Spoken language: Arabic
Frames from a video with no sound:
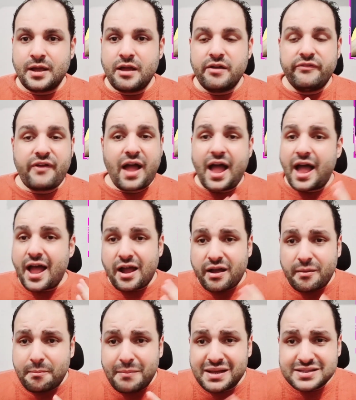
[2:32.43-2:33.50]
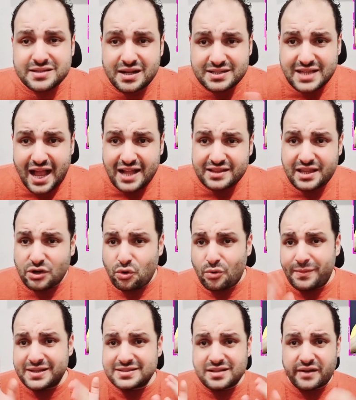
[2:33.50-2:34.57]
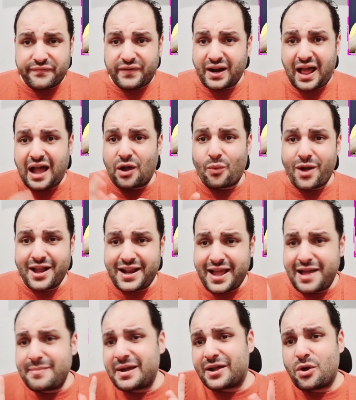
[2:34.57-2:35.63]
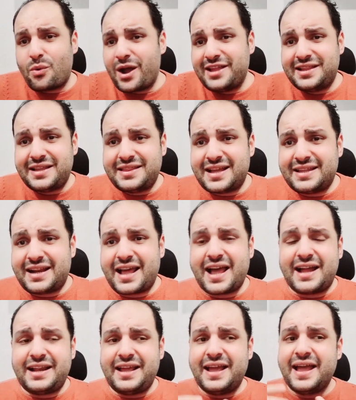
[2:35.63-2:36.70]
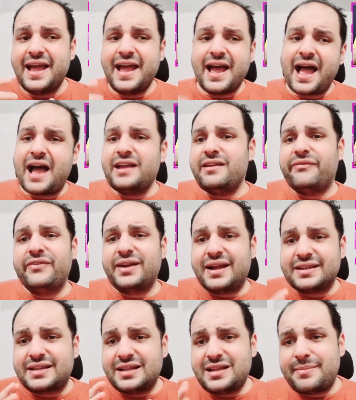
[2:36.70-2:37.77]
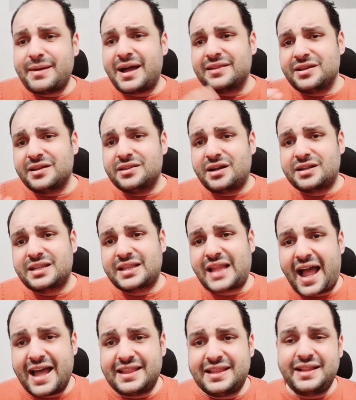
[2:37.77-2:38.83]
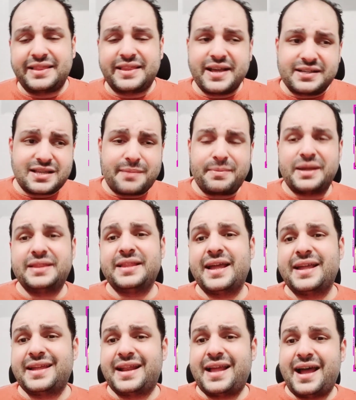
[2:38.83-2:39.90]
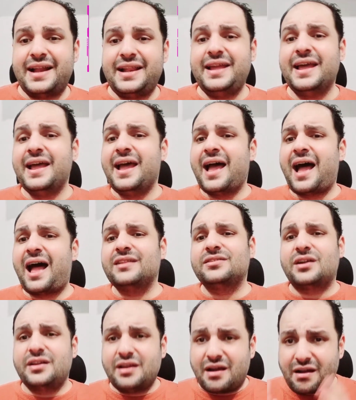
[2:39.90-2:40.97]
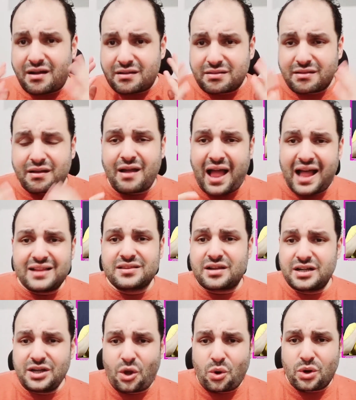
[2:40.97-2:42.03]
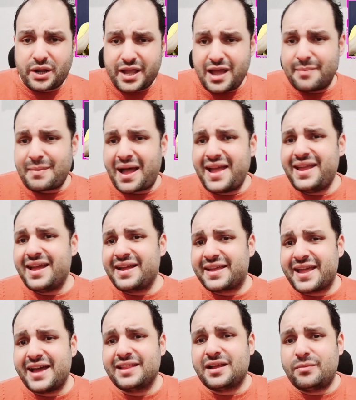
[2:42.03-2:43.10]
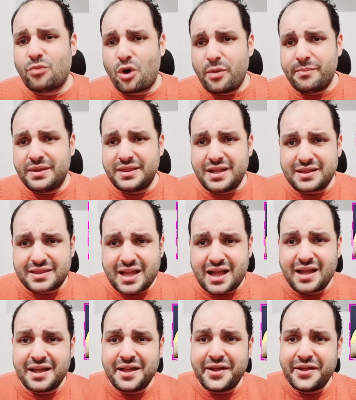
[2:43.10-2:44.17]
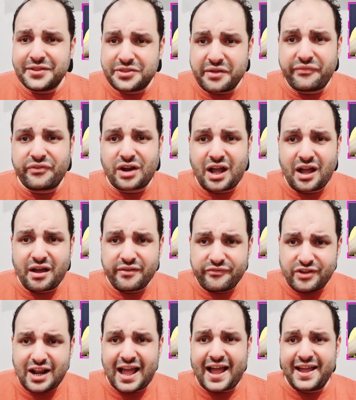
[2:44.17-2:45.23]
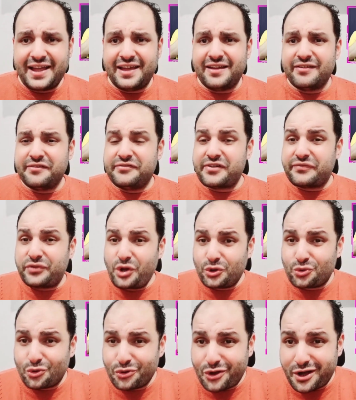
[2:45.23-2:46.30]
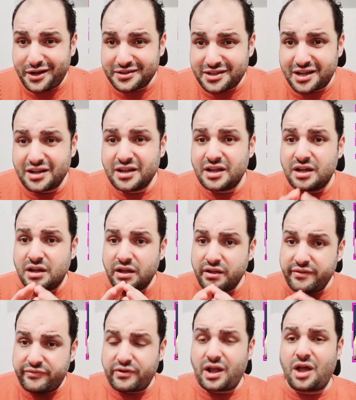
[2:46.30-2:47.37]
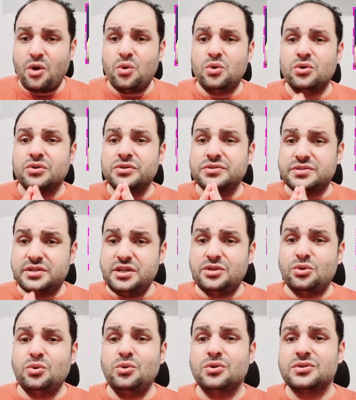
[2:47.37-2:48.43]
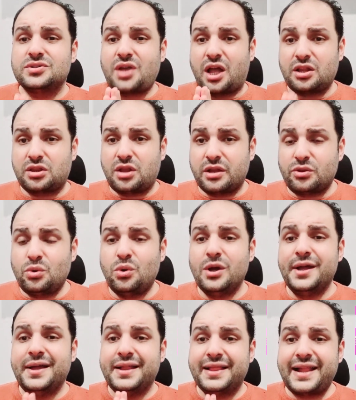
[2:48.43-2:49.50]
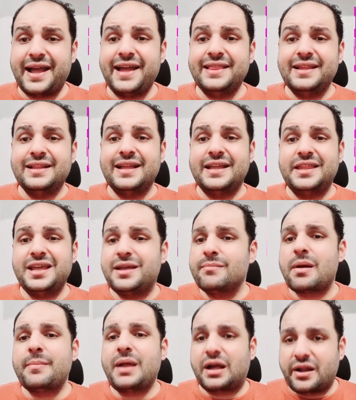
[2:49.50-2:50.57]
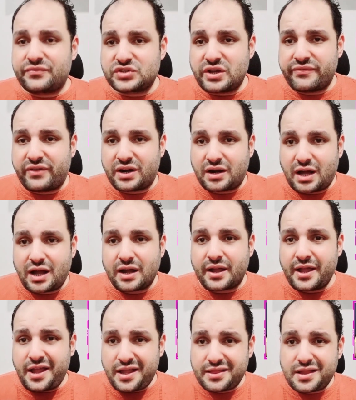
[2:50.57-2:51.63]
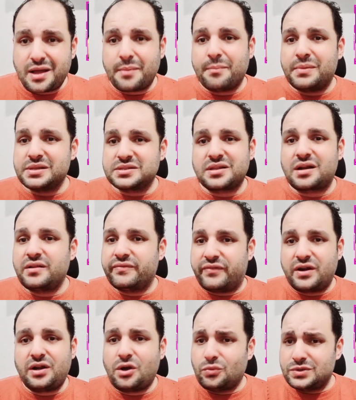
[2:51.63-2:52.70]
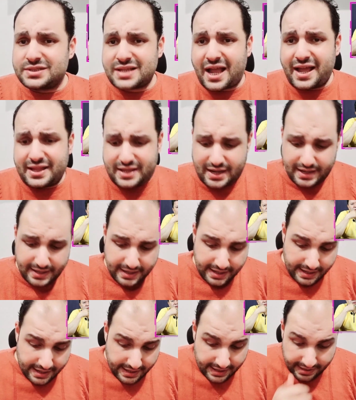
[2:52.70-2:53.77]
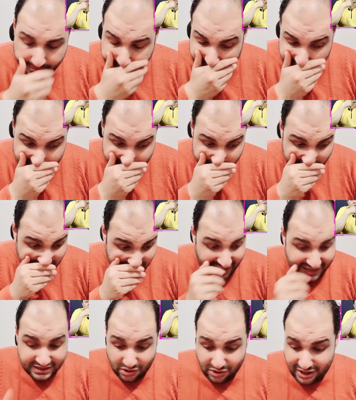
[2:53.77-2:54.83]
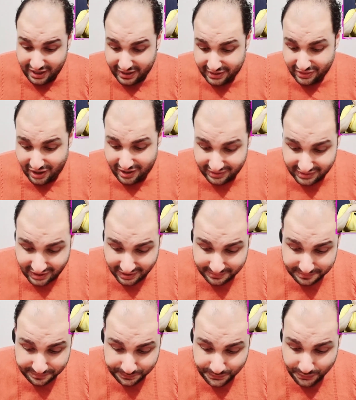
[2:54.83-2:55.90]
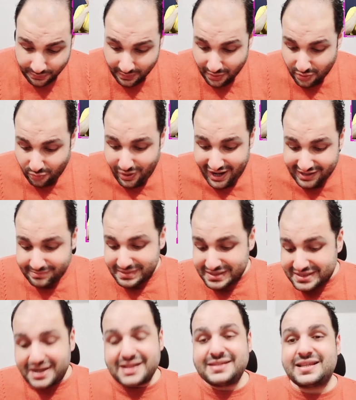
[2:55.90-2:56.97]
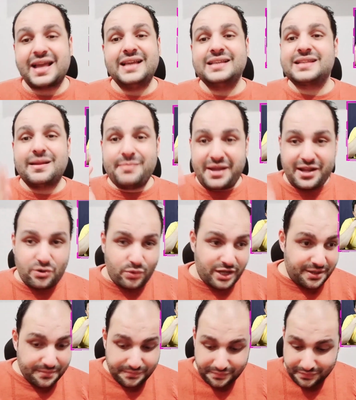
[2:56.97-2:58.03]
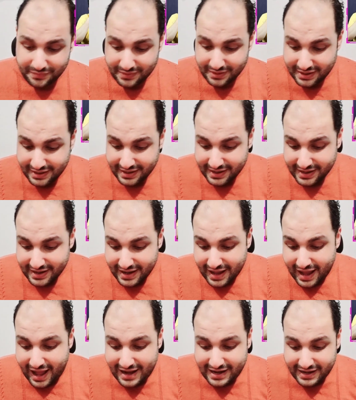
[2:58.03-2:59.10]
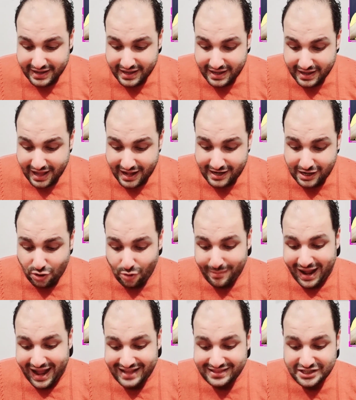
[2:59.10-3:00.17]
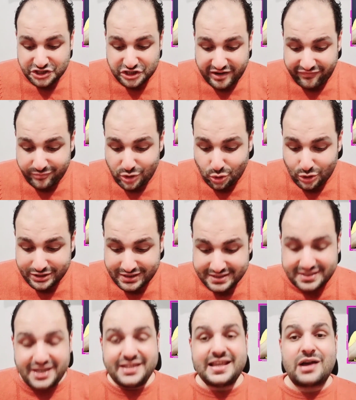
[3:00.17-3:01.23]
ف مصدر سعادتك ومصدر فرحك والهامك هو ان النادي الاهلي اي فرقه تانية بقى تقدر تتعادل تكسب النادي الاهلي عن طريق اخطاء عن طريق حكام ايا كان المهم ان انت تفرح في الحياه ففرحتوا النهارده افرحوا زيته زقطته لان ناديك ما بيعرفش يفرحك احنا مصدر الفرح والسعاده آه، بالنسبه لك عايز اقول لك النهارده واحد مثلا زي اسلام علوي قال لك ايه قال لك هو ما حدش شاف ملوك التسعين يا